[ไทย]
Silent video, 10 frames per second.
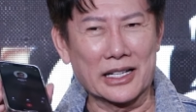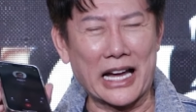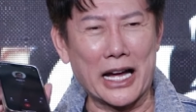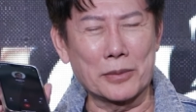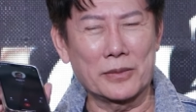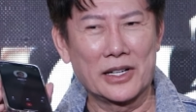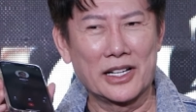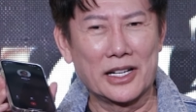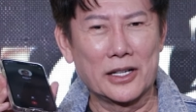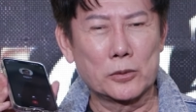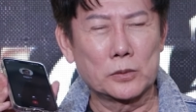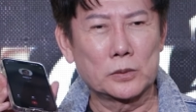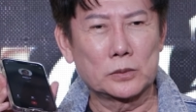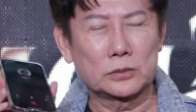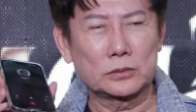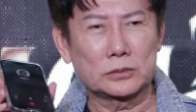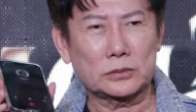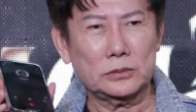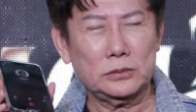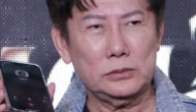ครับแล้วก็ผมส่ง
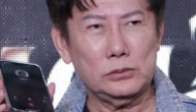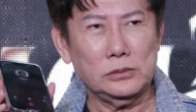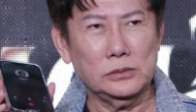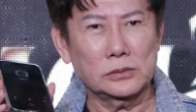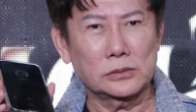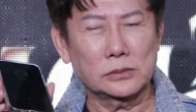ค